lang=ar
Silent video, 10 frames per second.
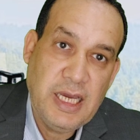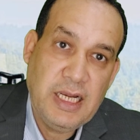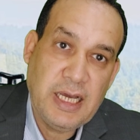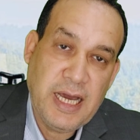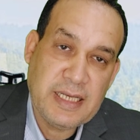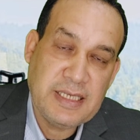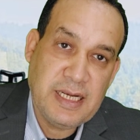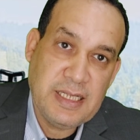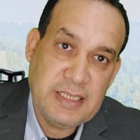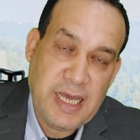الغرسه
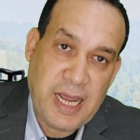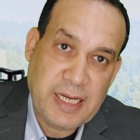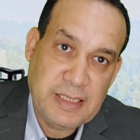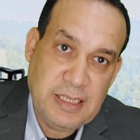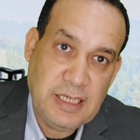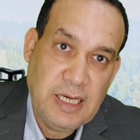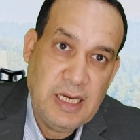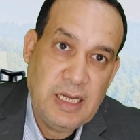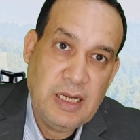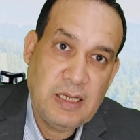اللي اتزرعت دي
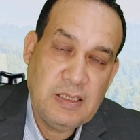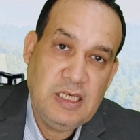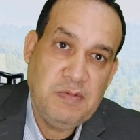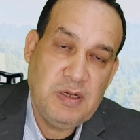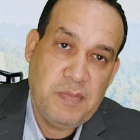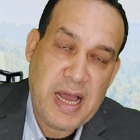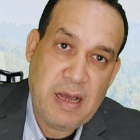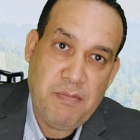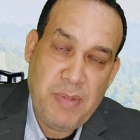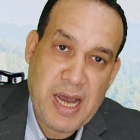القضيب
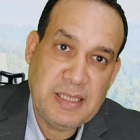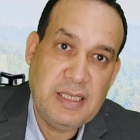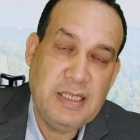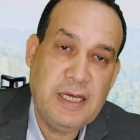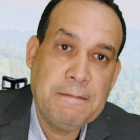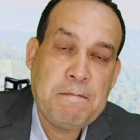المعدن ده